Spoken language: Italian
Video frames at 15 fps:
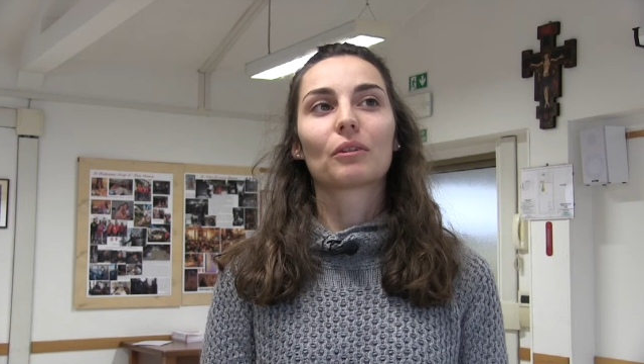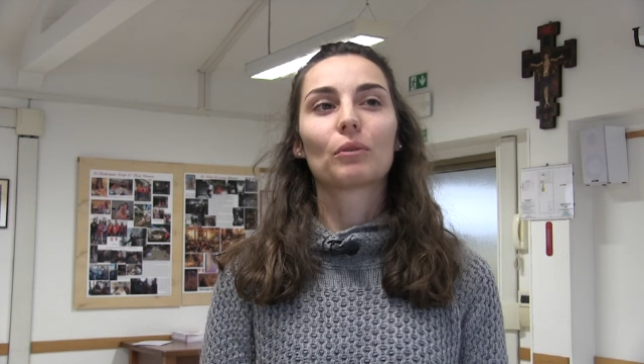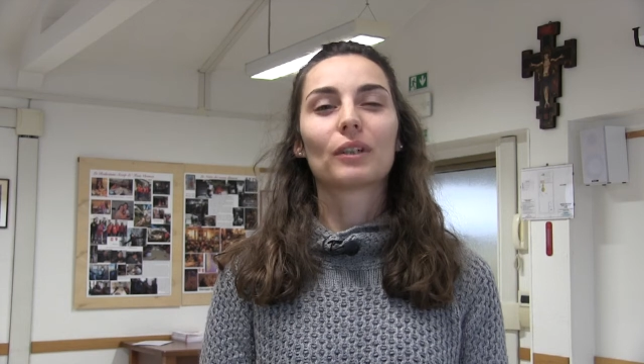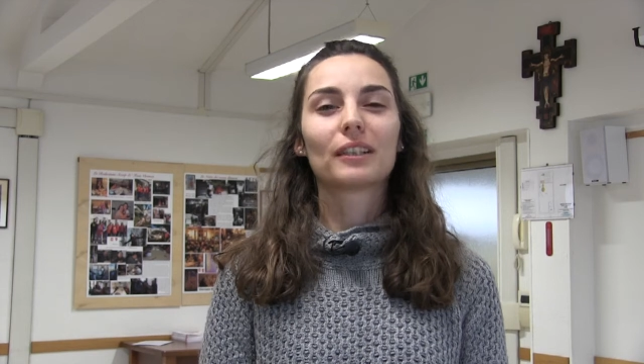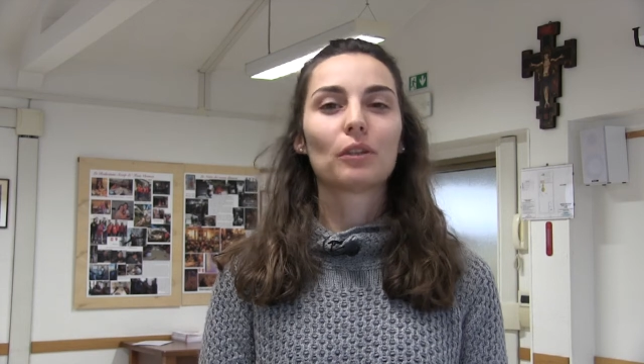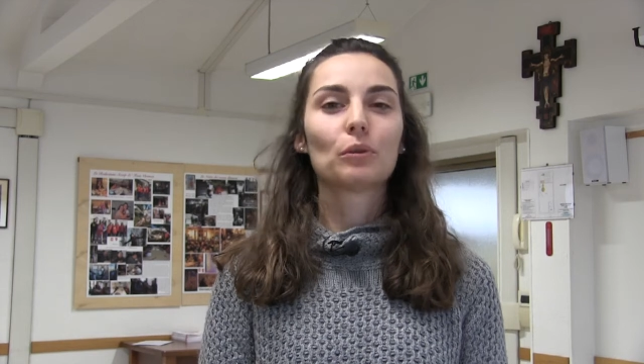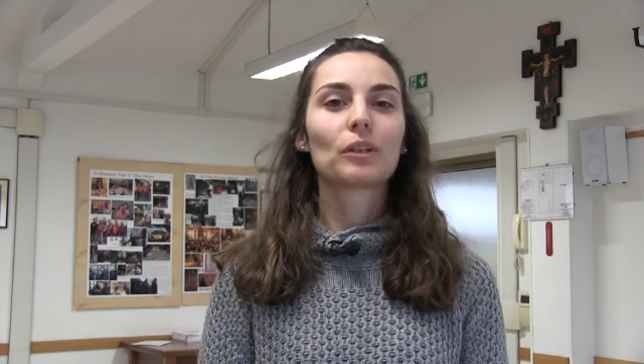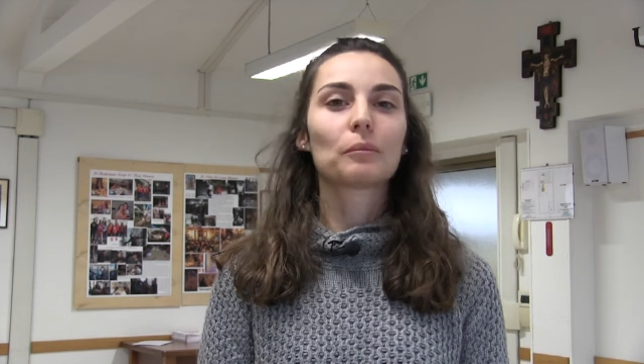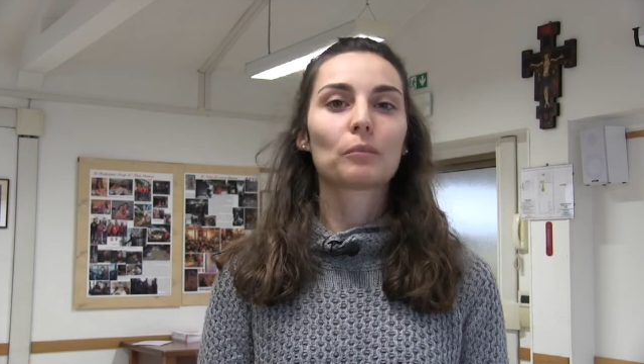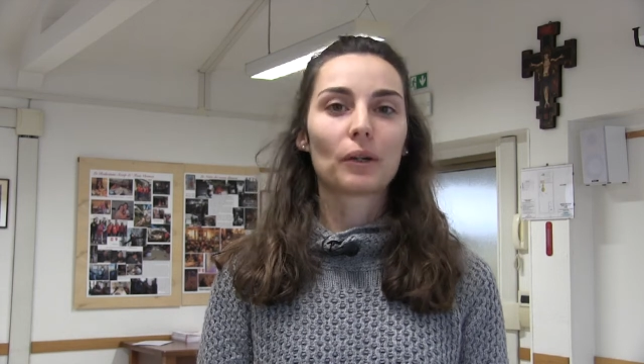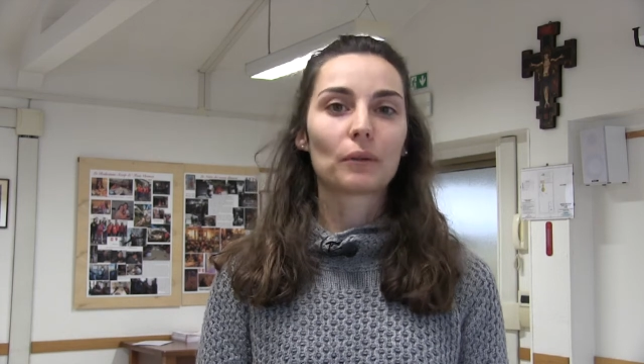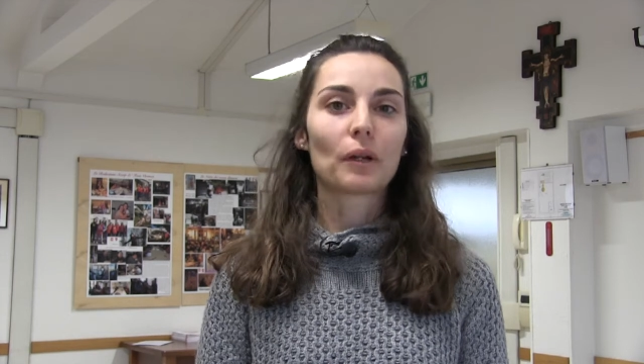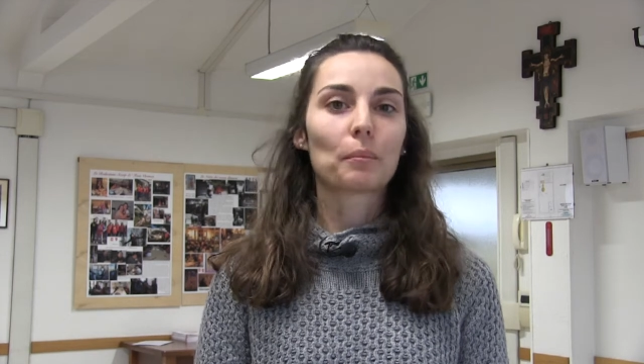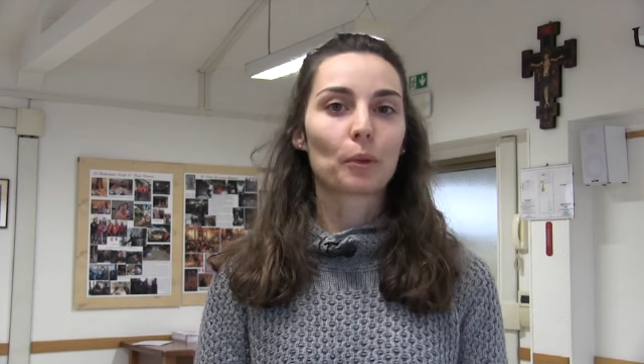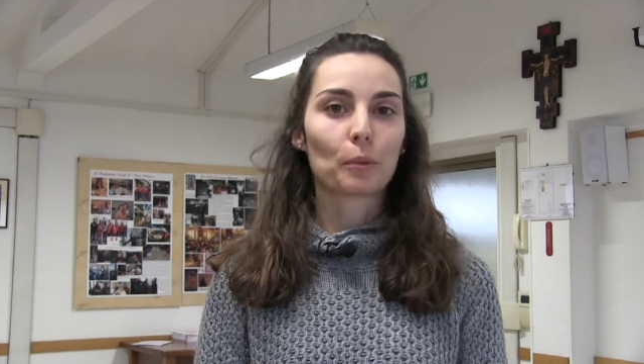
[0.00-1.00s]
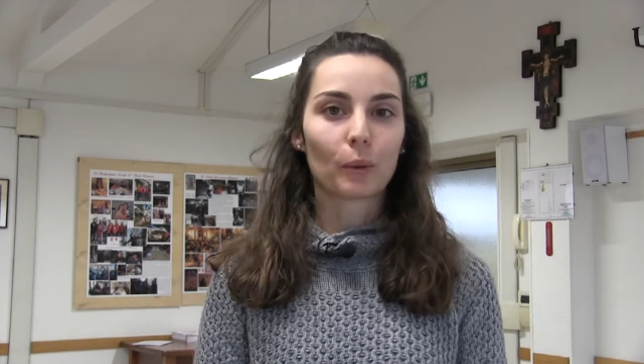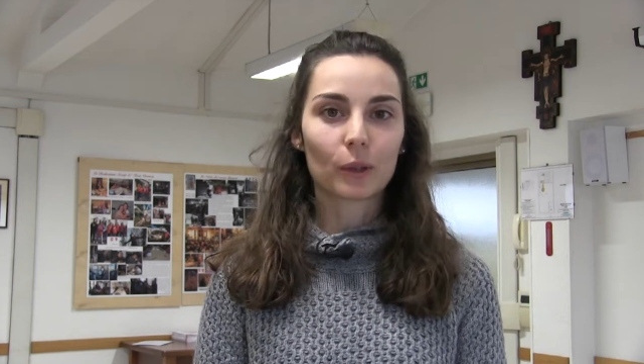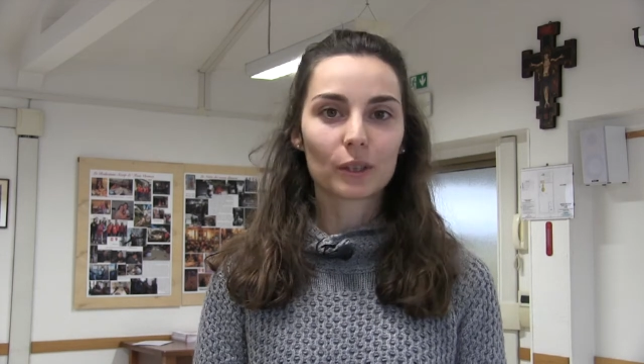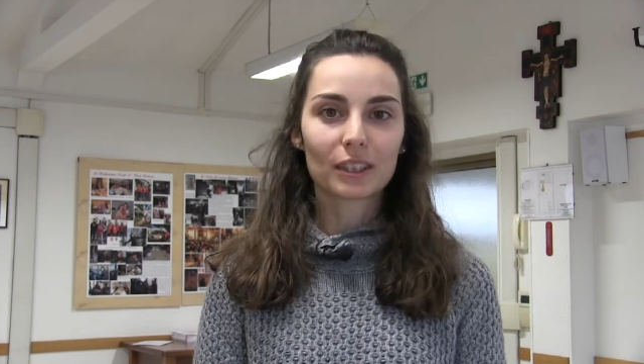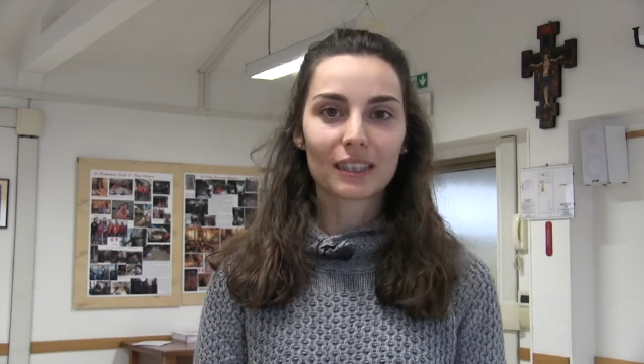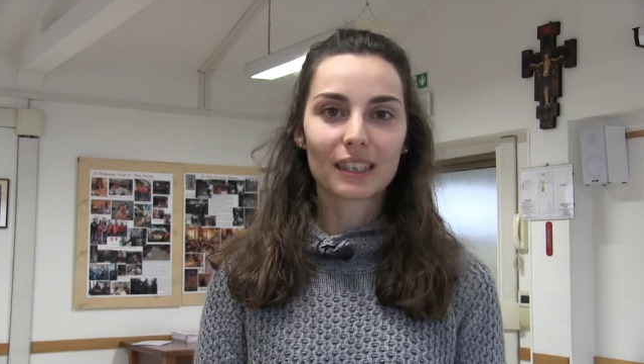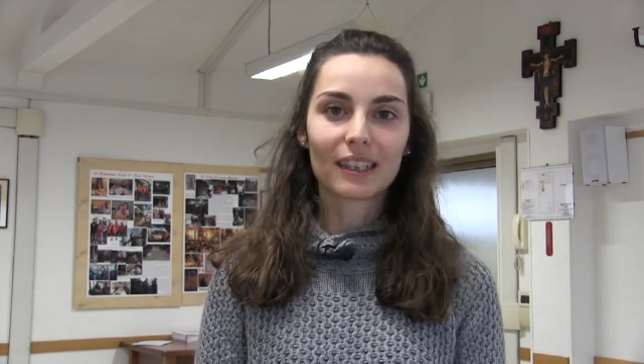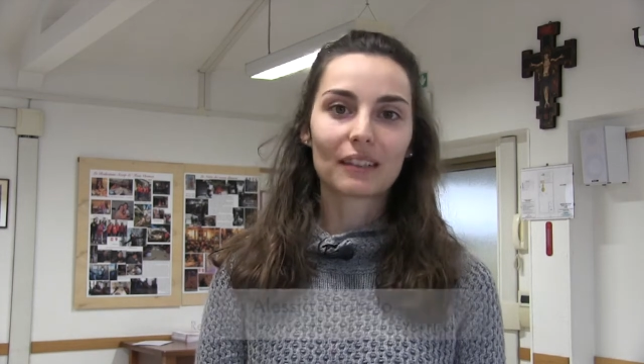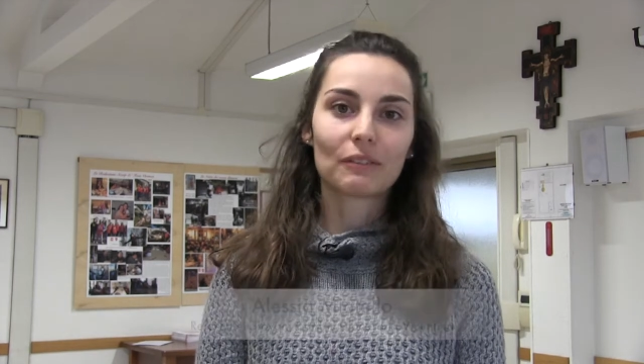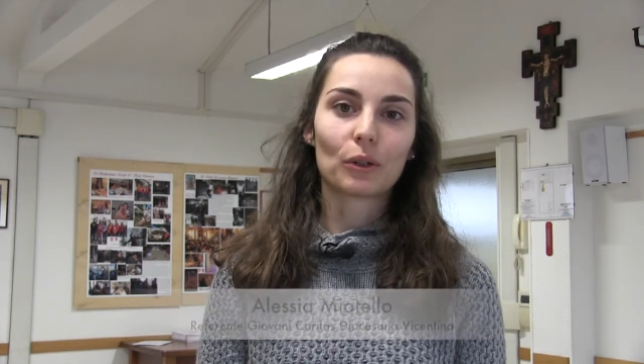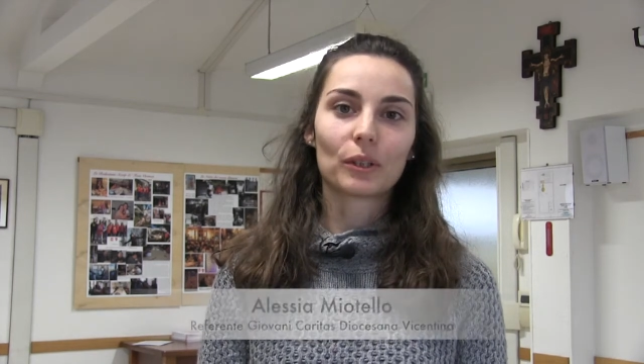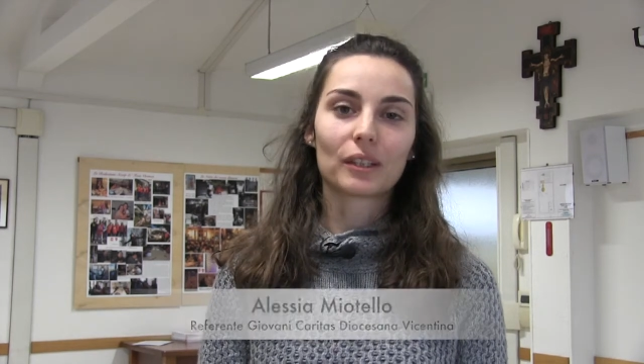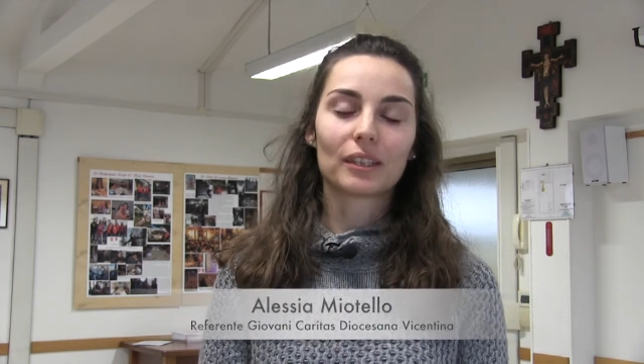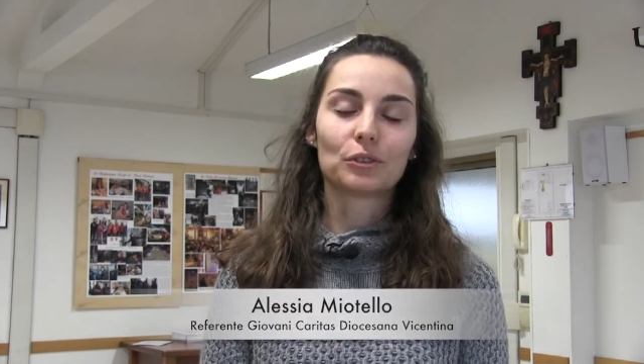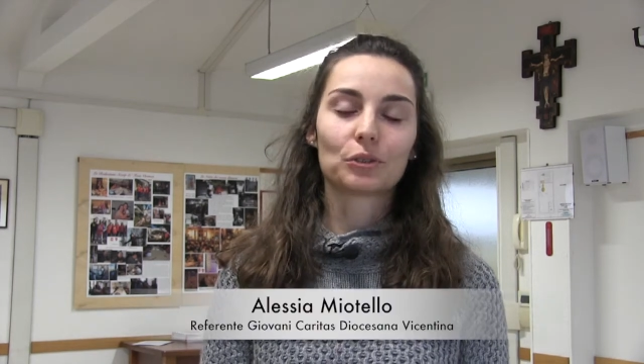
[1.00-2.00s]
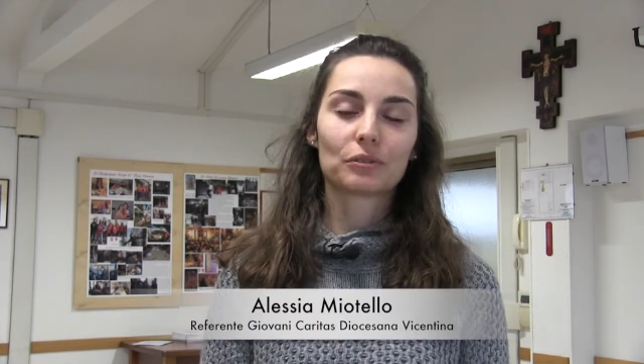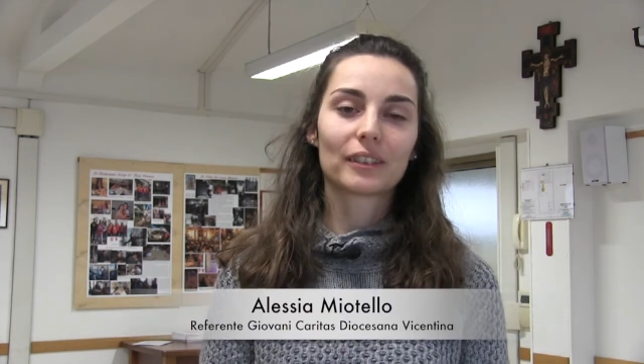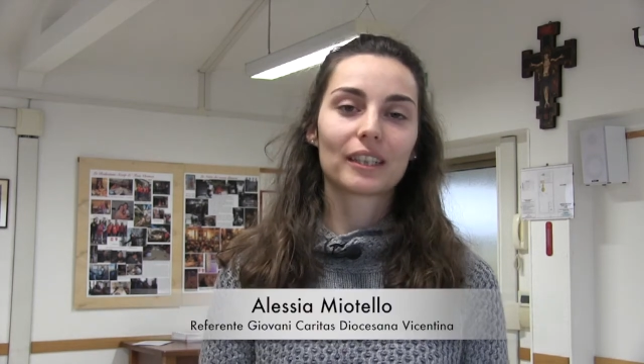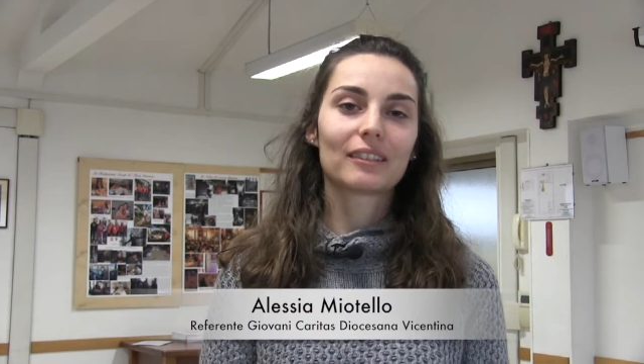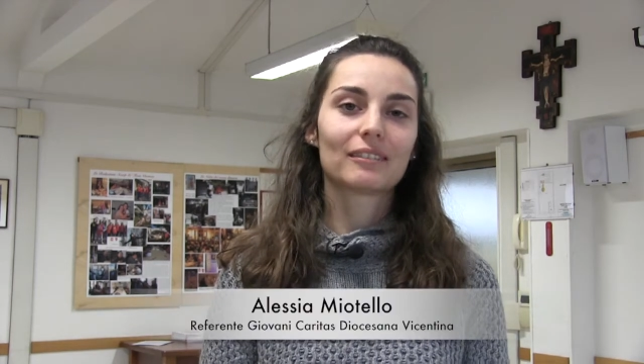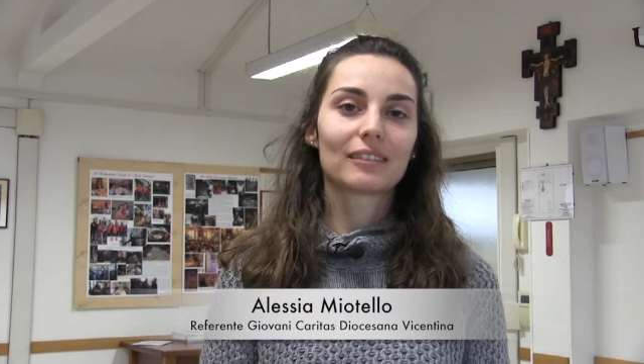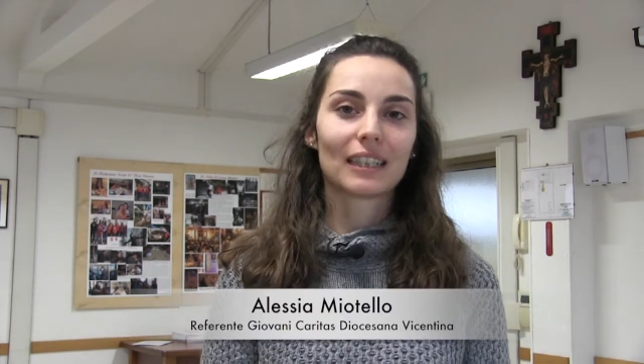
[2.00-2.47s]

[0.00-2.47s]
Quelli dell'ultimo è una proposta rivolta ai giovani